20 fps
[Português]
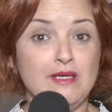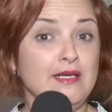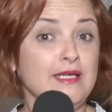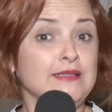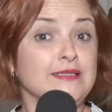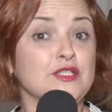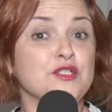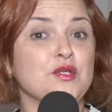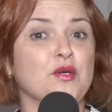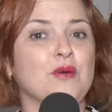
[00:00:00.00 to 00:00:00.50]
e
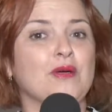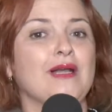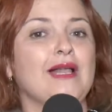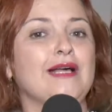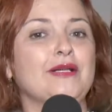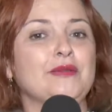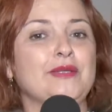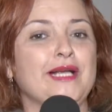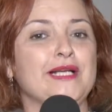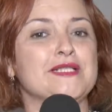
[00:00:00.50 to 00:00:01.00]
deixou
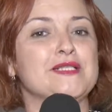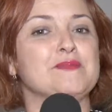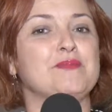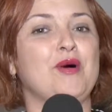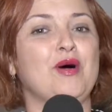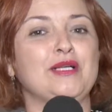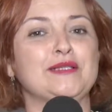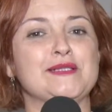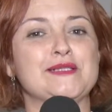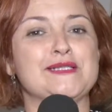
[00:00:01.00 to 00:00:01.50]
claro que as
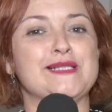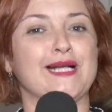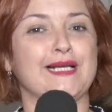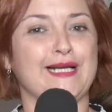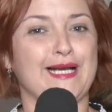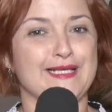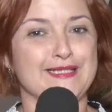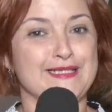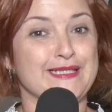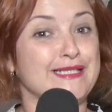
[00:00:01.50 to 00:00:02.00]
portas da
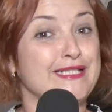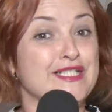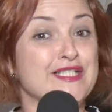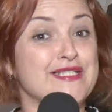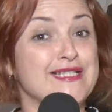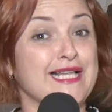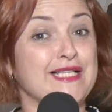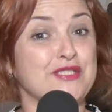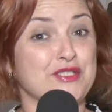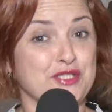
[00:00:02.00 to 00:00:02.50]
Casa
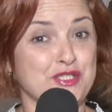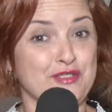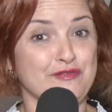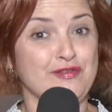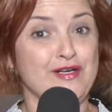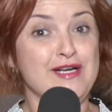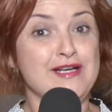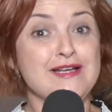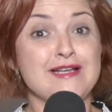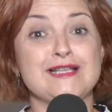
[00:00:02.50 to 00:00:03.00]
Legislativa